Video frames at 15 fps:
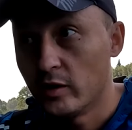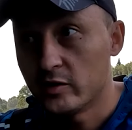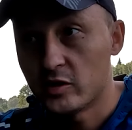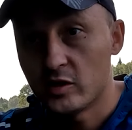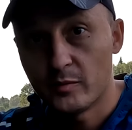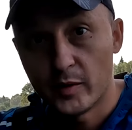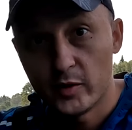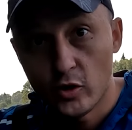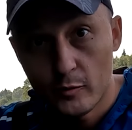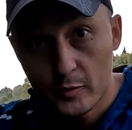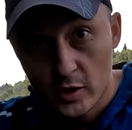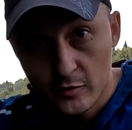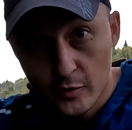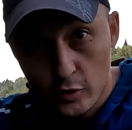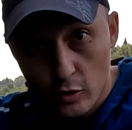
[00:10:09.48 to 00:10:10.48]
дальше не пойдем.
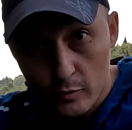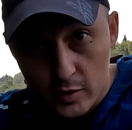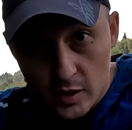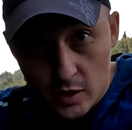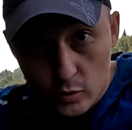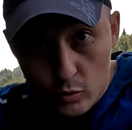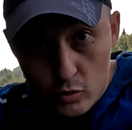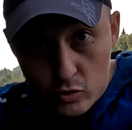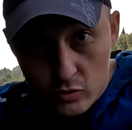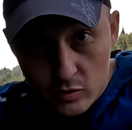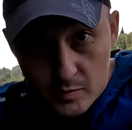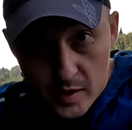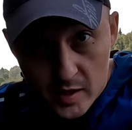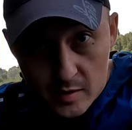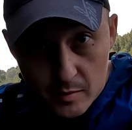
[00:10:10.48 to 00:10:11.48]
Сейчас вернемся на точку,
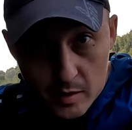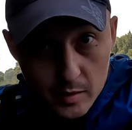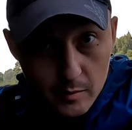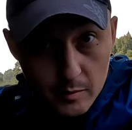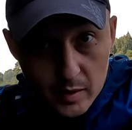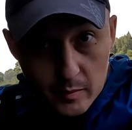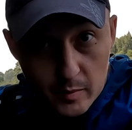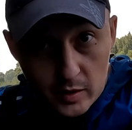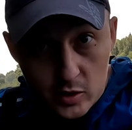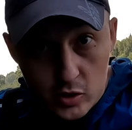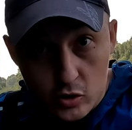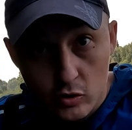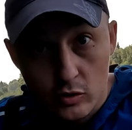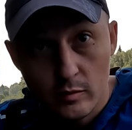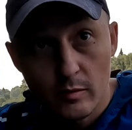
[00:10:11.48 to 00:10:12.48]
сменим
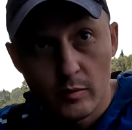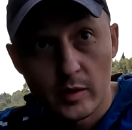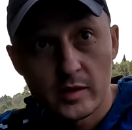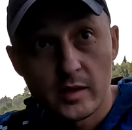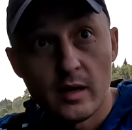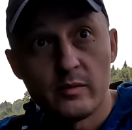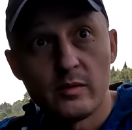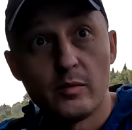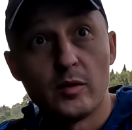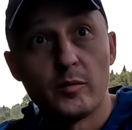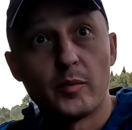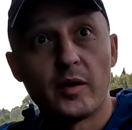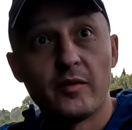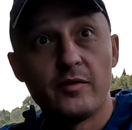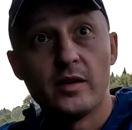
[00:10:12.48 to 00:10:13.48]
приманочку и выбросаем теперь
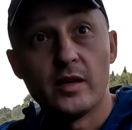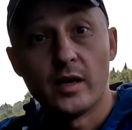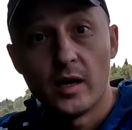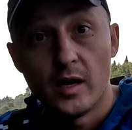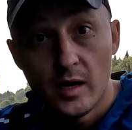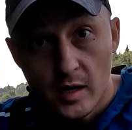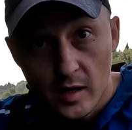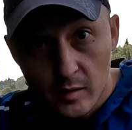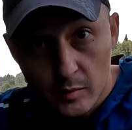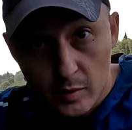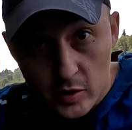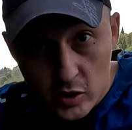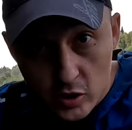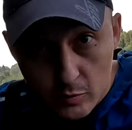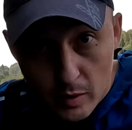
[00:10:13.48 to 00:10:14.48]
правее,
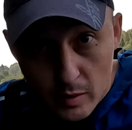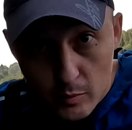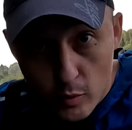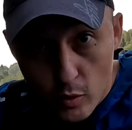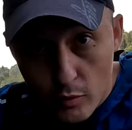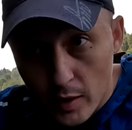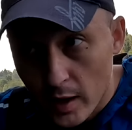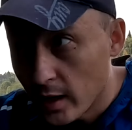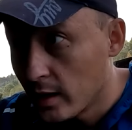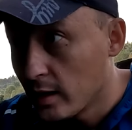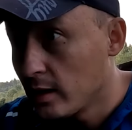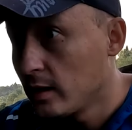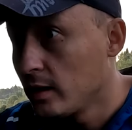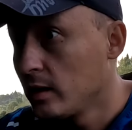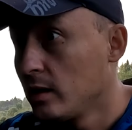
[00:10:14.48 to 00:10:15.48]
ближе к Попова.
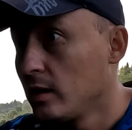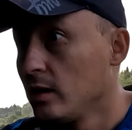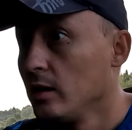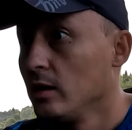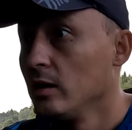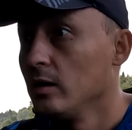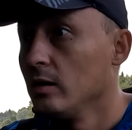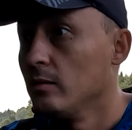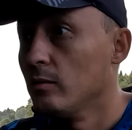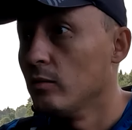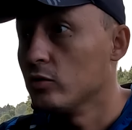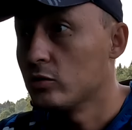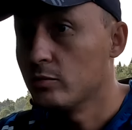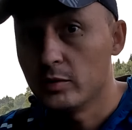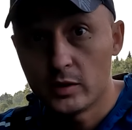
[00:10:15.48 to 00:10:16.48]

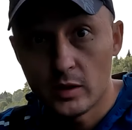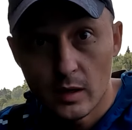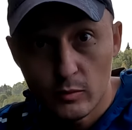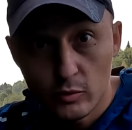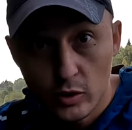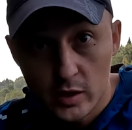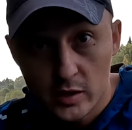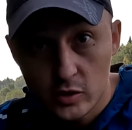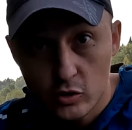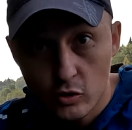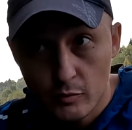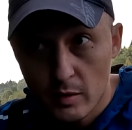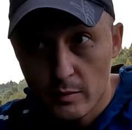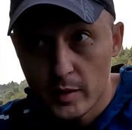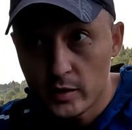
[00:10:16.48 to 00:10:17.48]
Может быть, там удастся
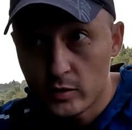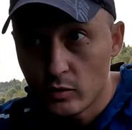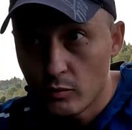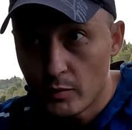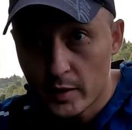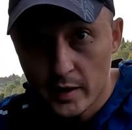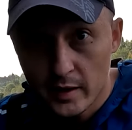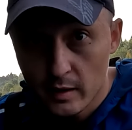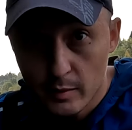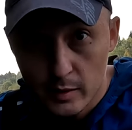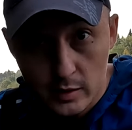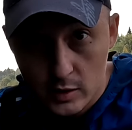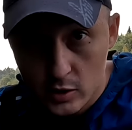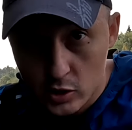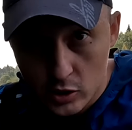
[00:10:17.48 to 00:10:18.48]
что поймать, но пока,
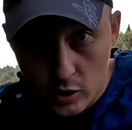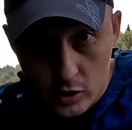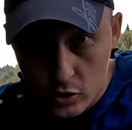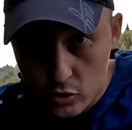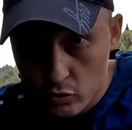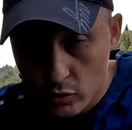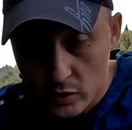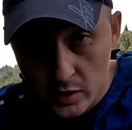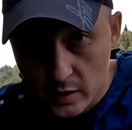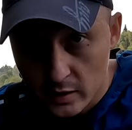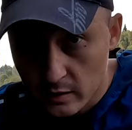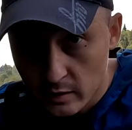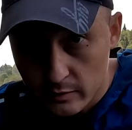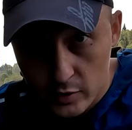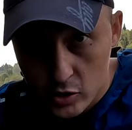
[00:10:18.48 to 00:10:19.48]
ребят, тишина, щука не
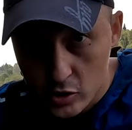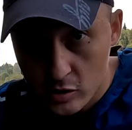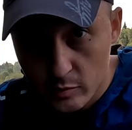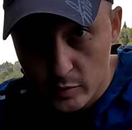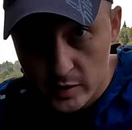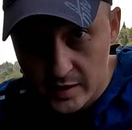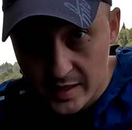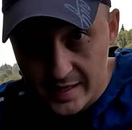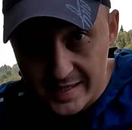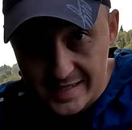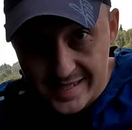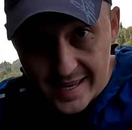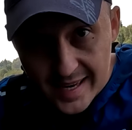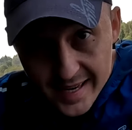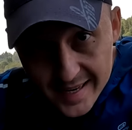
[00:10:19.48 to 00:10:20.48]
играет, вообще не
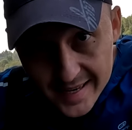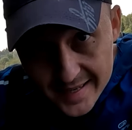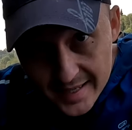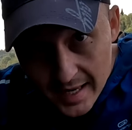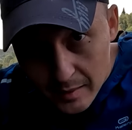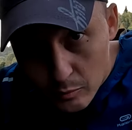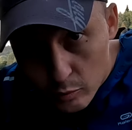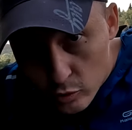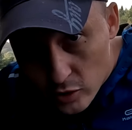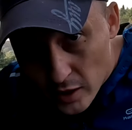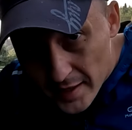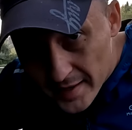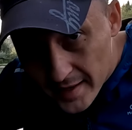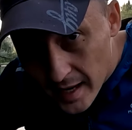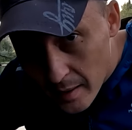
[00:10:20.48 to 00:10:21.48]
плескается, как будто
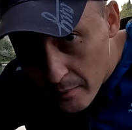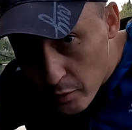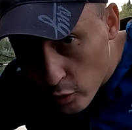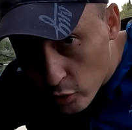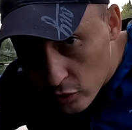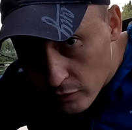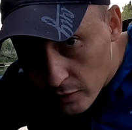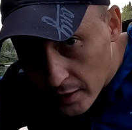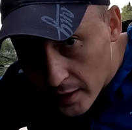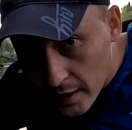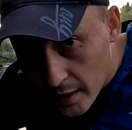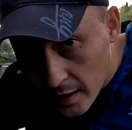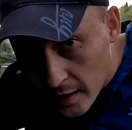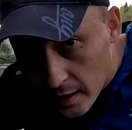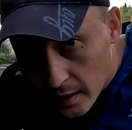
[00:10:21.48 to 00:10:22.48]
река мертвая.